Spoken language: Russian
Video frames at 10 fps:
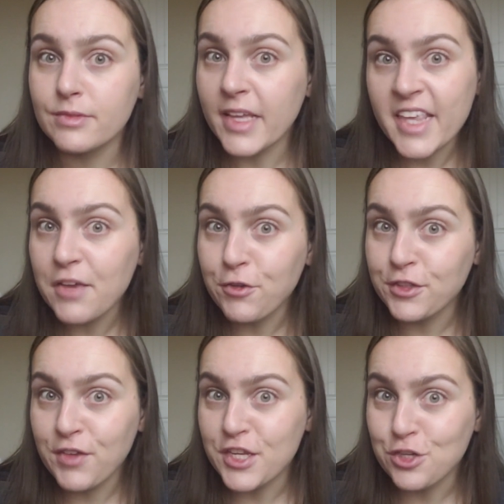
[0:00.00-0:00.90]
Такие
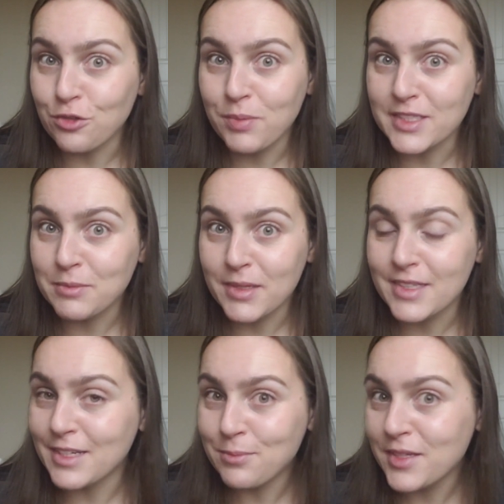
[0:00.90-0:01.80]
вот вещи он
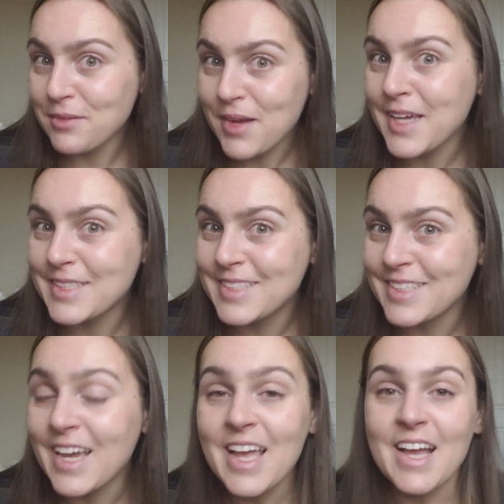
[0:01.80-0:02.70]
посмотрел,
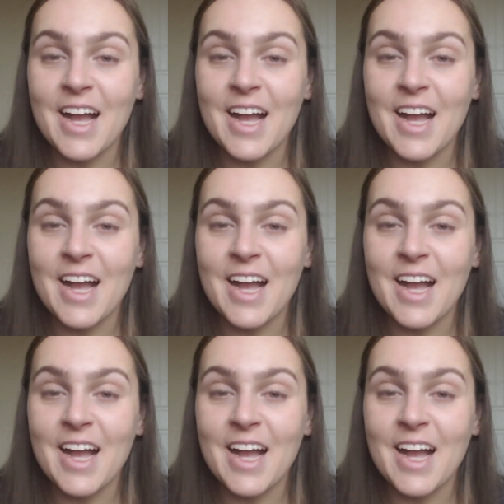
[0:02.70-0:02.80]
понимаете?